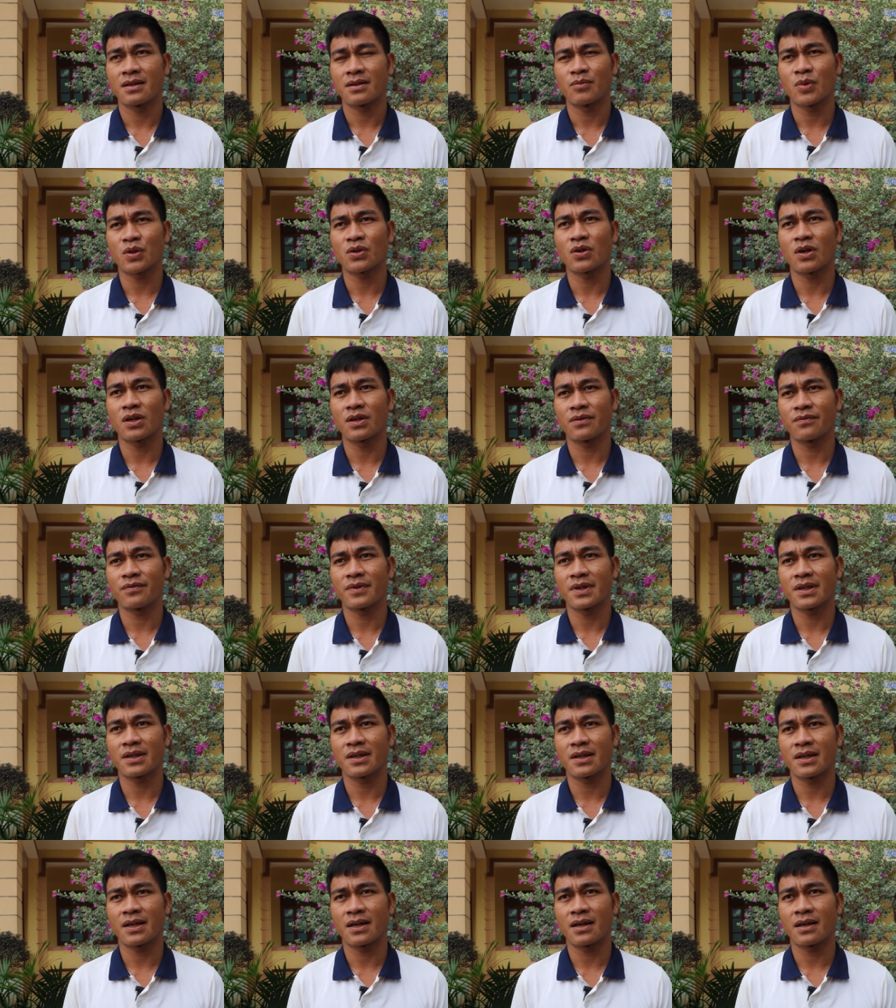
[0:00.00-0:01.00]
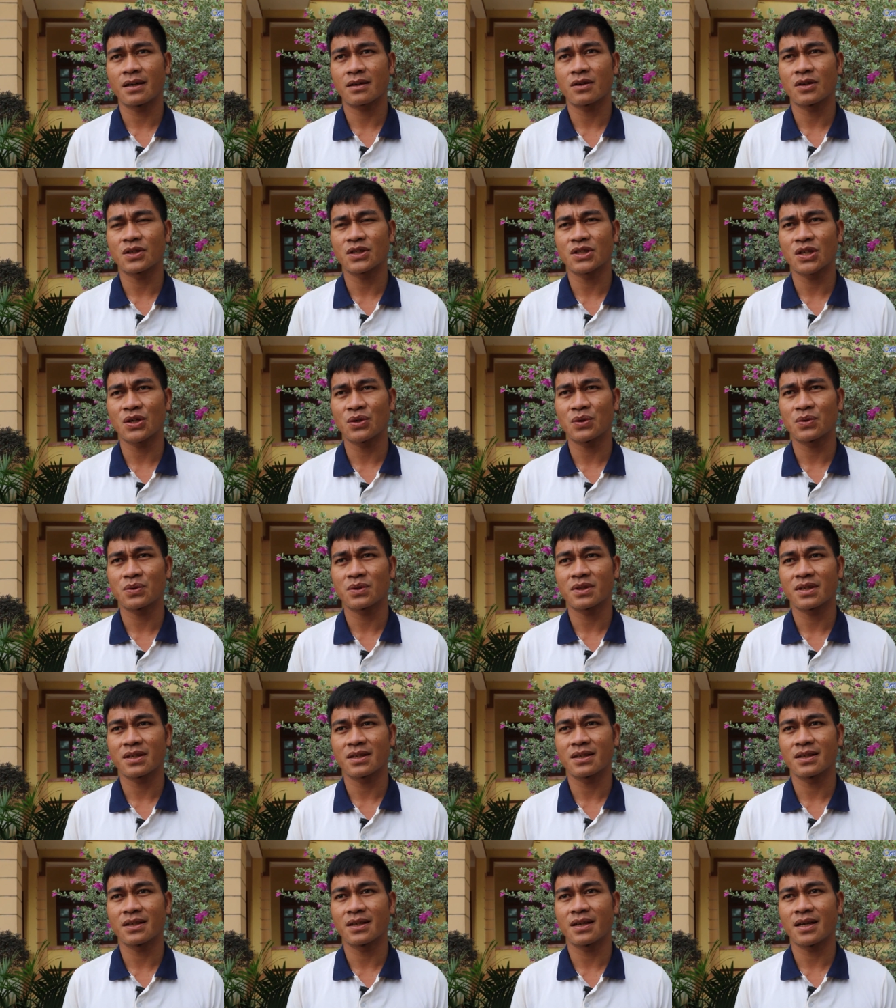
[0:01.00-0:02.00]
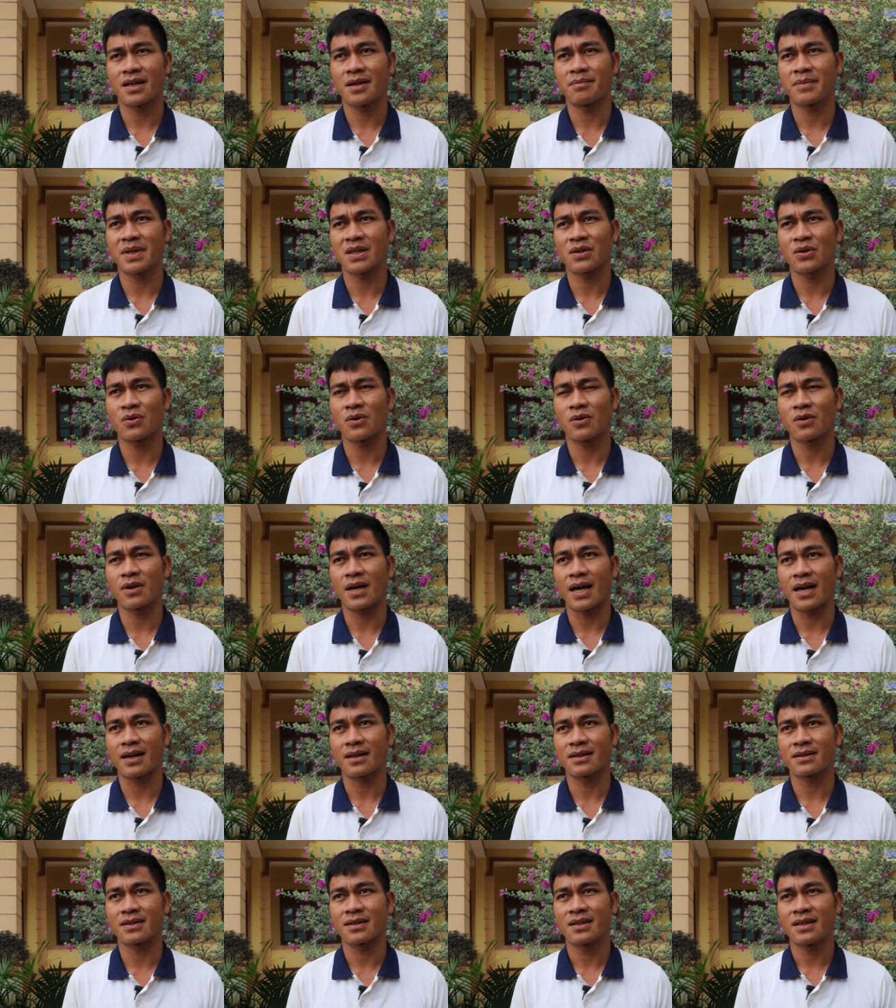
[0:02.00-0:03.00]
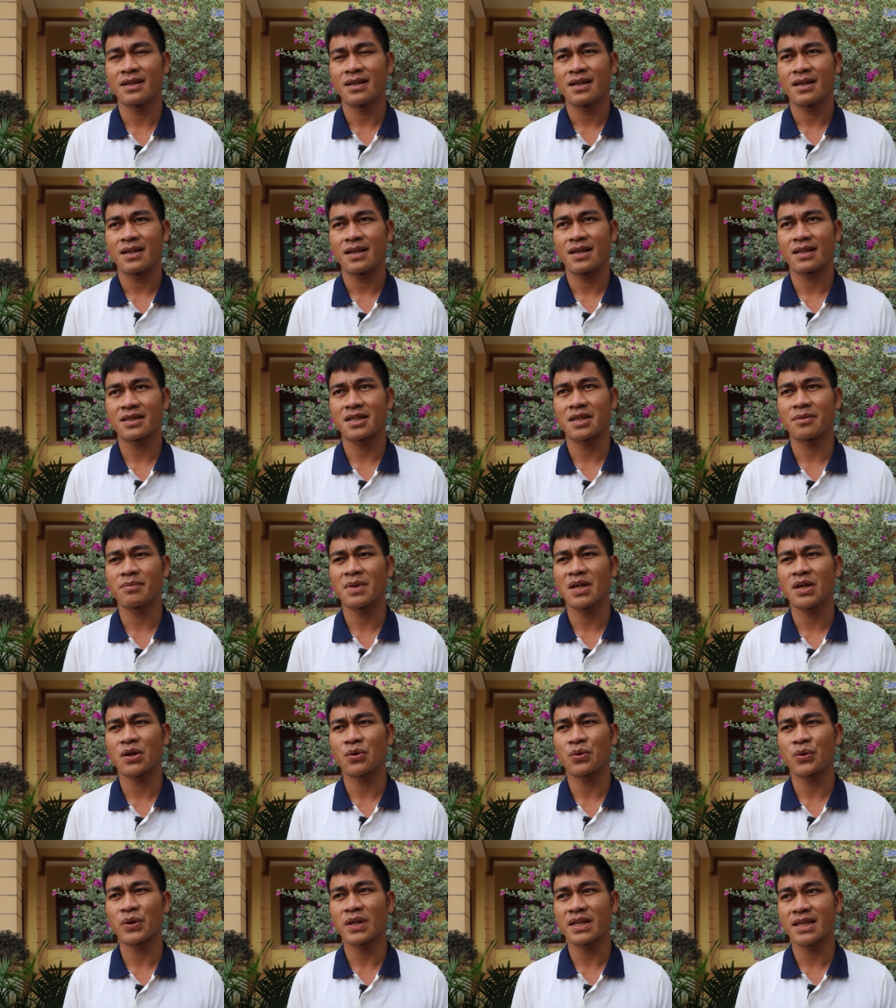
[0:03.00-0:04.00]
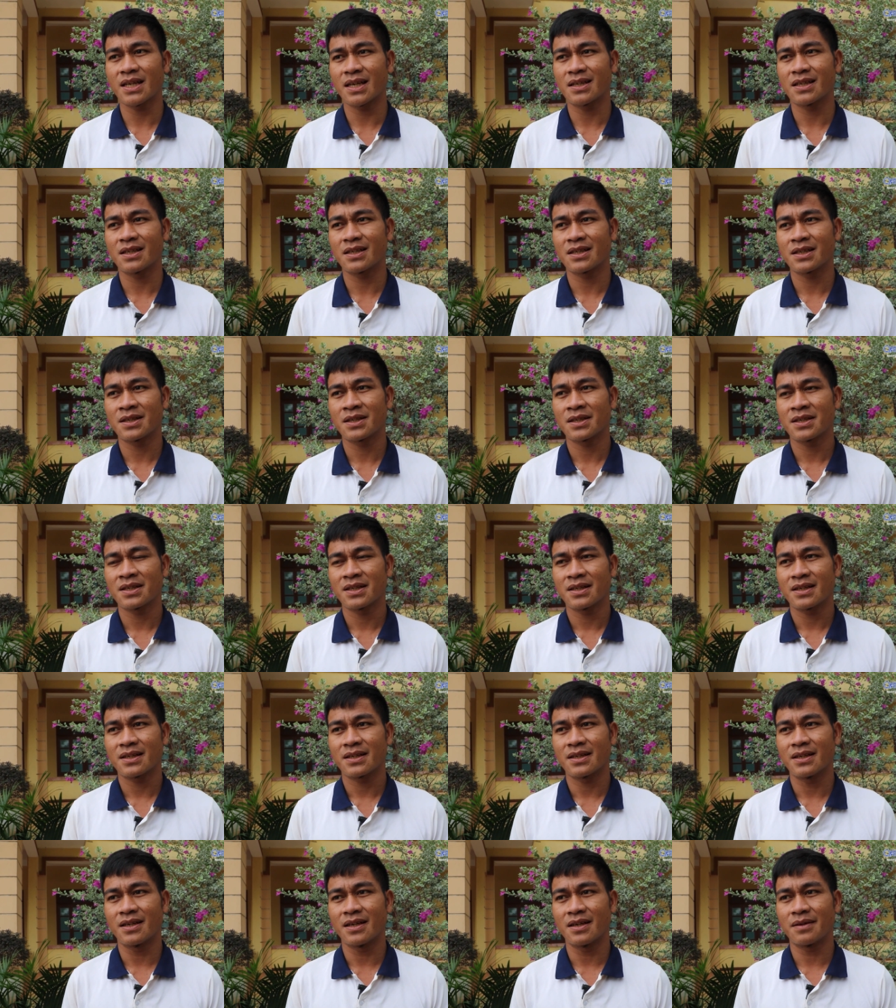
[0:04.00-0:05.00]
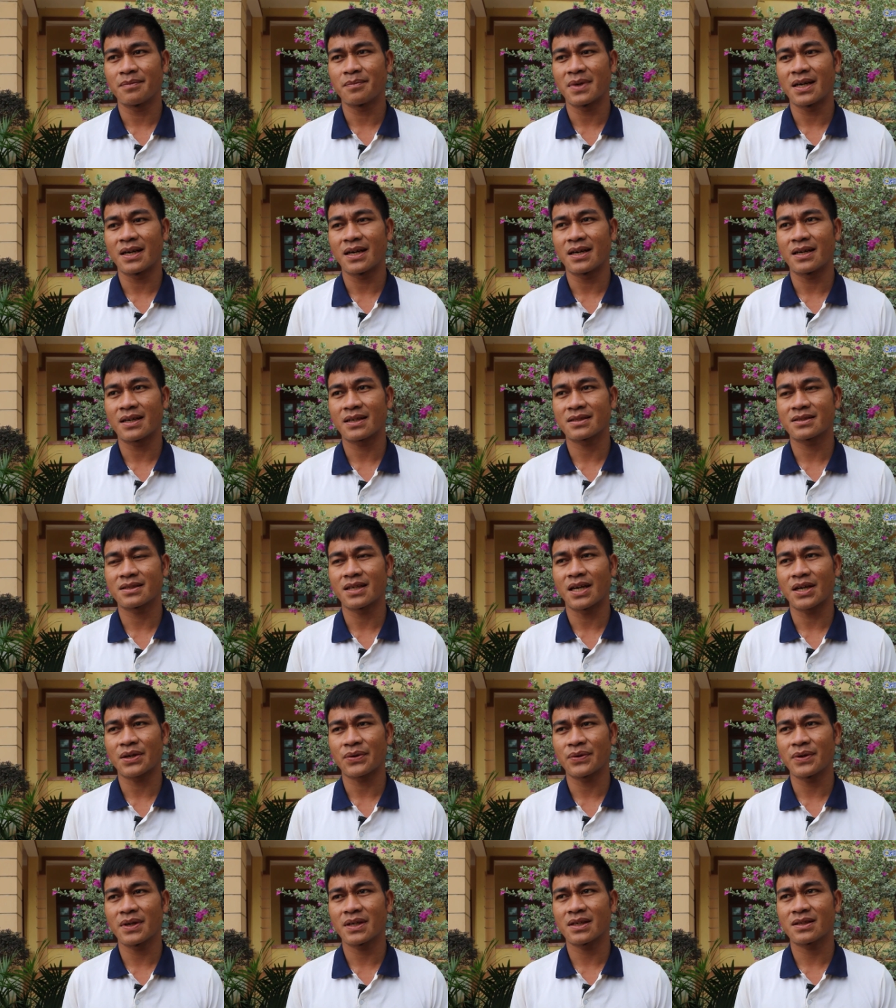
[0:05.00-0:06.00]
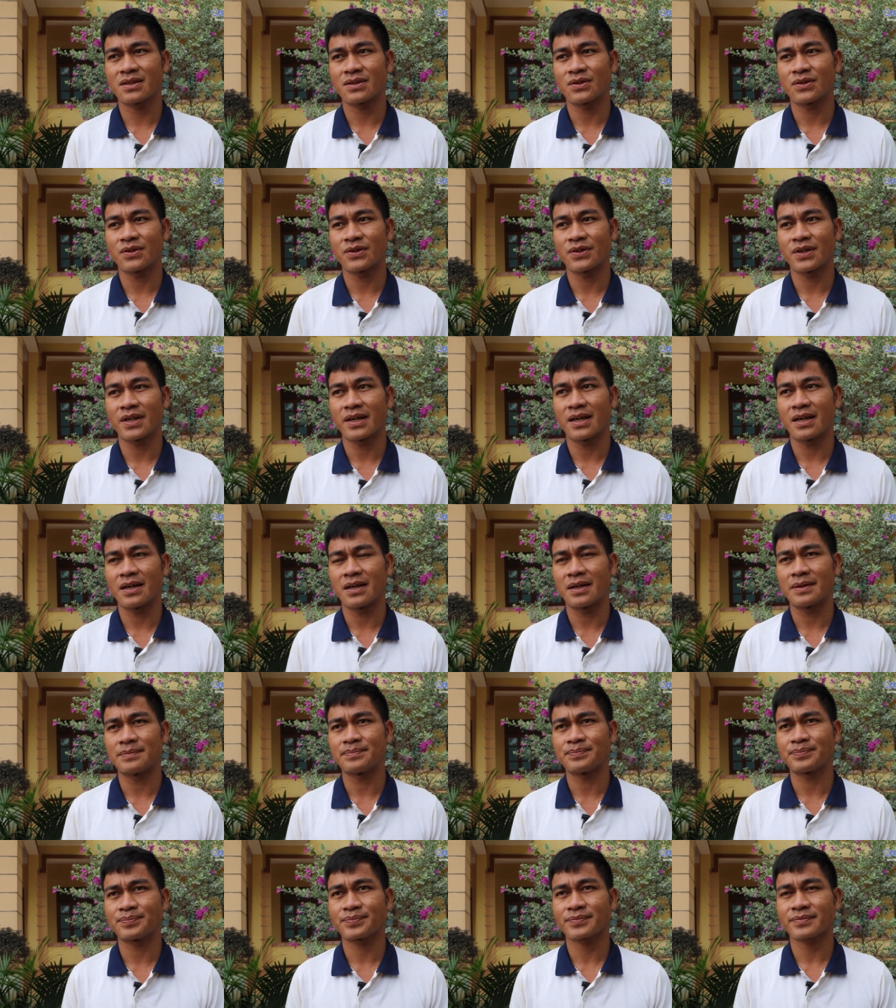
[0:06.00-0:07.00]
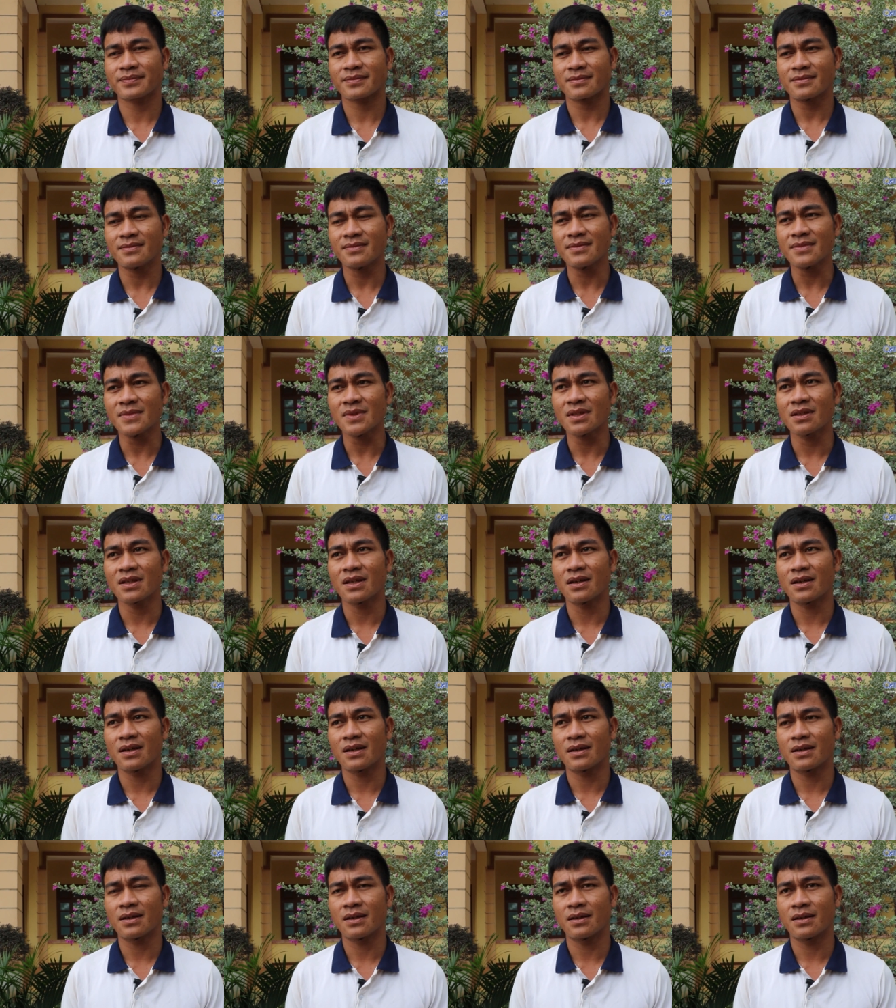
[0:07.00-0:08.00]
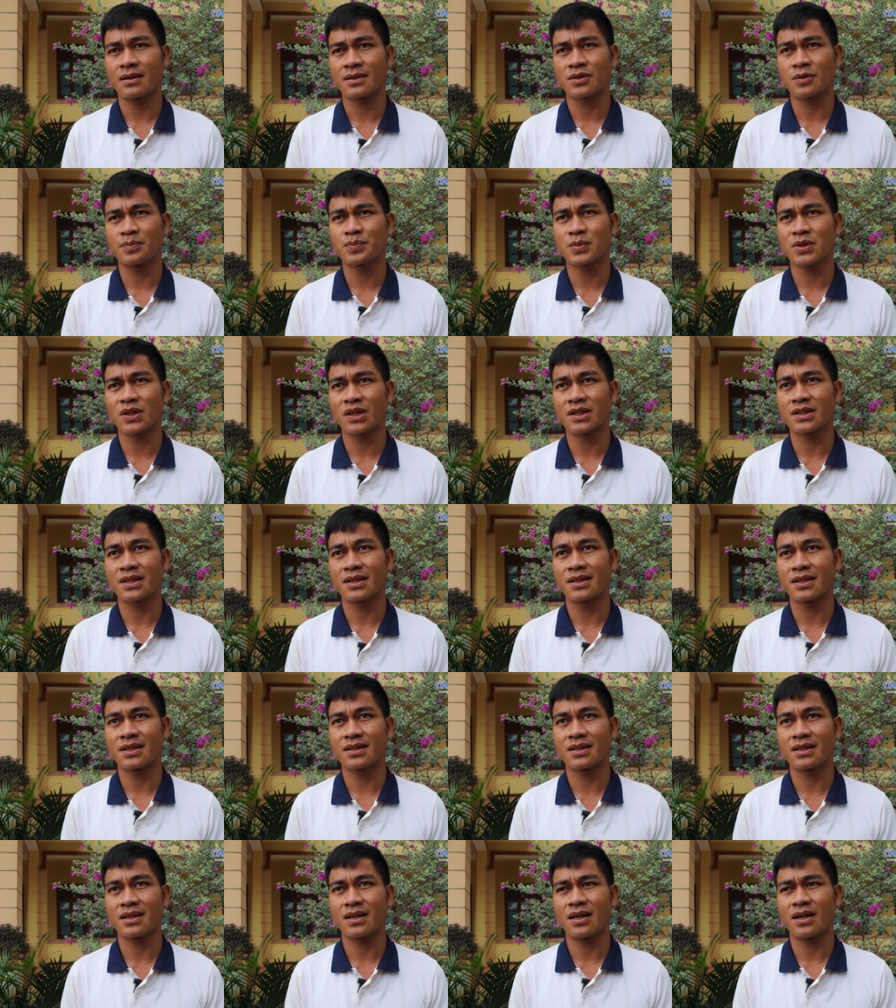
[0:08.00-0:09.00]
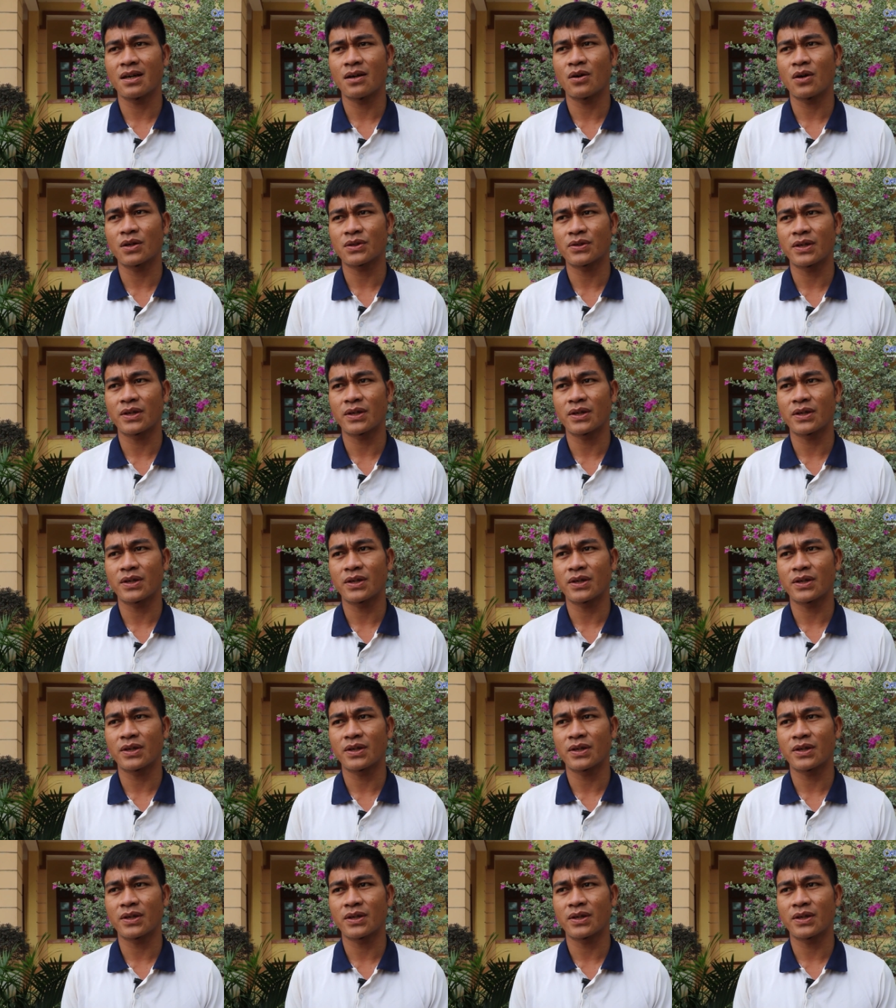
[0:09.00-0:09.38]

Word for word: một thuần với uh, con dâu thì uh, mình cố gắng là tìm hiểu nguyên nhân để mà giải quyết rồi uh, à, giúp cho gia đình là hòa